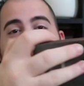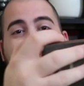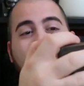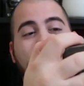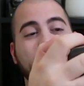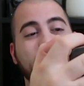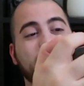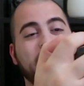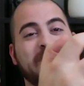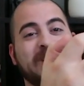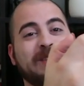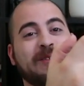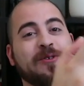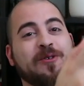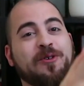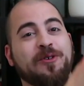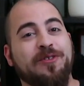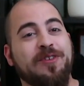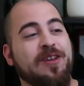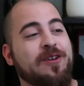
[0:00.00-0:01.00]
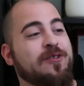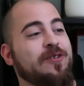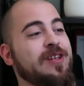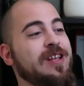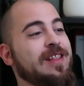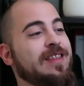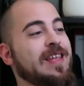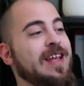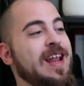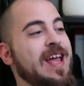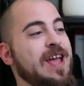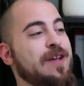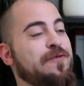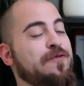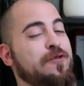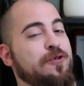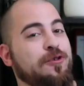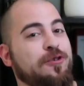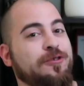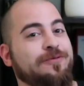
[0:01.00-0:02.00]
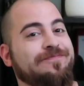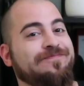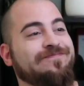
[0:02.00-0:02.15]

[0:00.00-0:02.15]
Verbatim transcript: poi mi metto così con il telefono,